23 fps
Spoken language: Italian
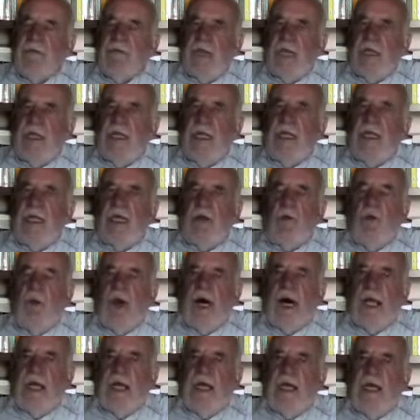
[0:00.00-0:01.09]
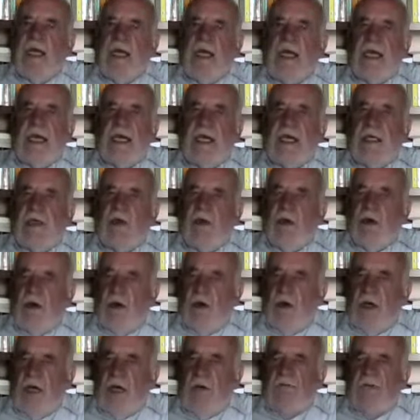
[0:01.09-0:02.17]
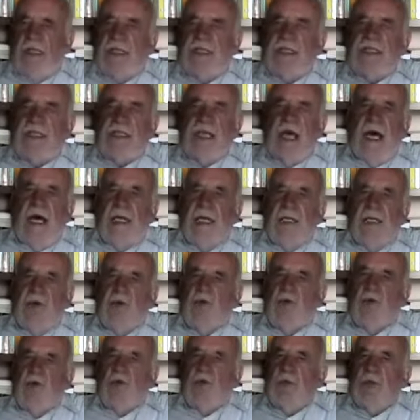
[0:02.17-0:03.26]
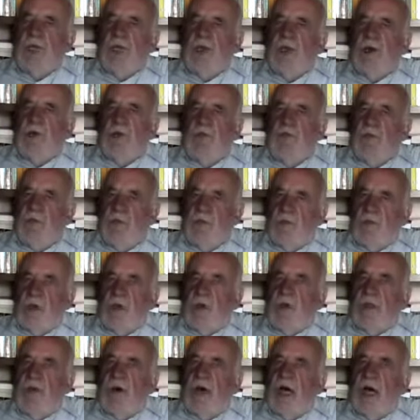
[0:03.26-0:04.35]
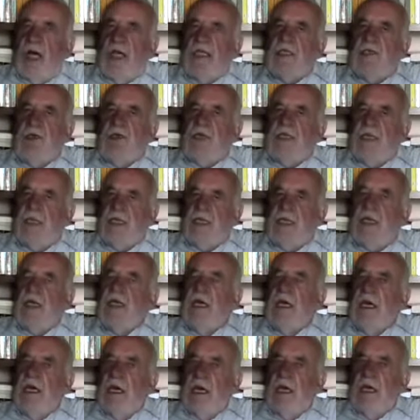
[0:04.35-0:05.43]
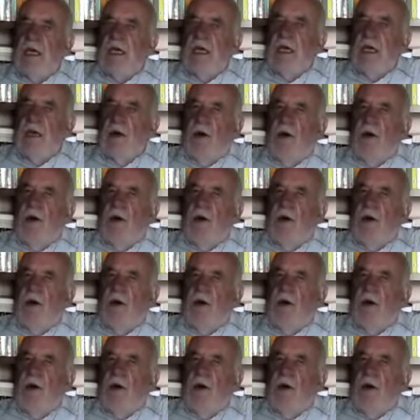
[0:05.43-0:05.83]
nella quale erano ammassati un numero molto alto di eh,